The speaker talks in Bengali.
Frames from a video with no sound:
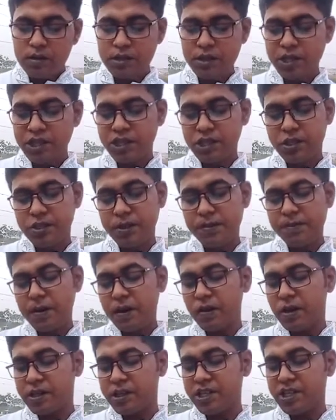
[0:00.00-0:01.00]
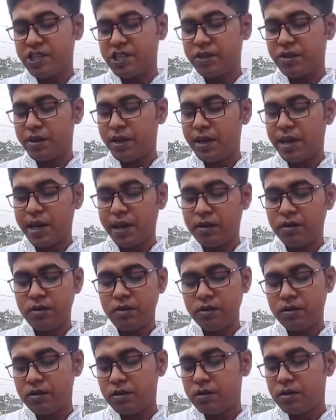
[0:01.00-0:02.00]
দৃশ্য বা অদৃশ্যকে
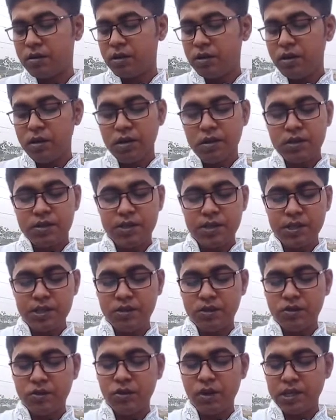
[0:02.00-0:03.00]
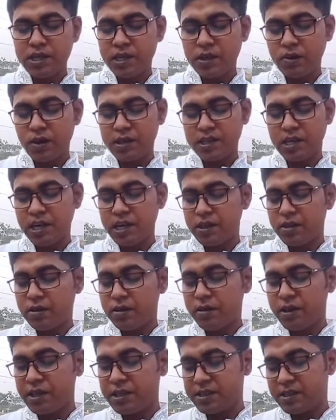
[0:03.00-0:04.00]
লেখক চিত্ররসে রসায়িত
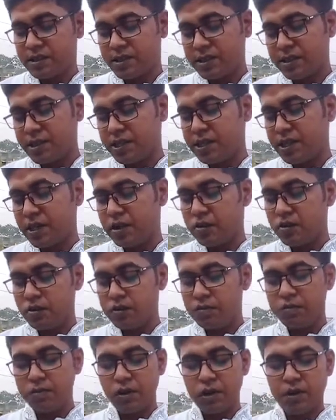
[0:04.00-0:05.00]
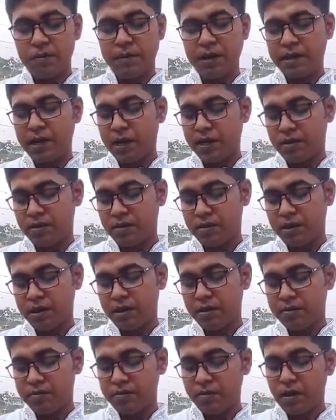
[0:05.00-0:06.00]
করে স্থিতিশীল রূপ মহিমা দান করে
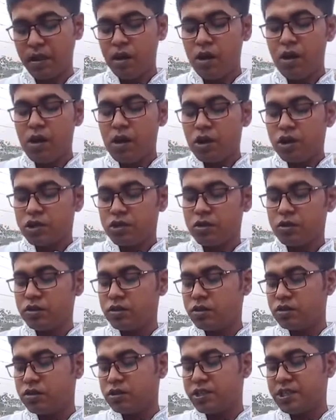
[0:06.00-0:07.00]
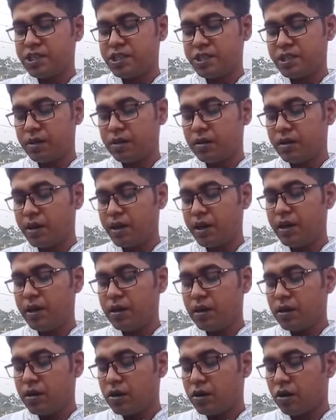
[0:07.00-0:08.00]
সৌন্দর্য সৃষ্টি করে
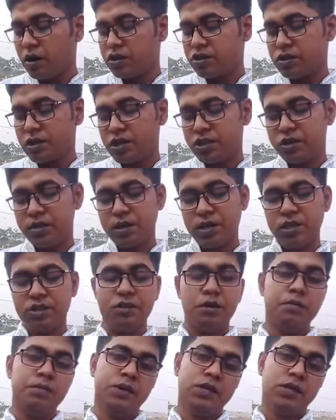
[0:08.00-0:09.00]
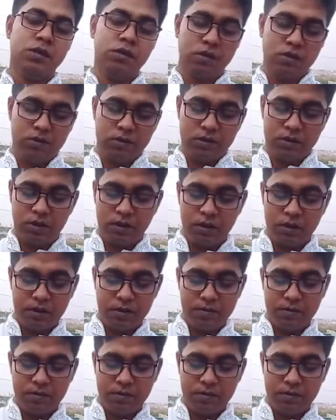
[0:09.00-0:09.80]
রচনাশৈলী সমৃদ্ধ করতে হবে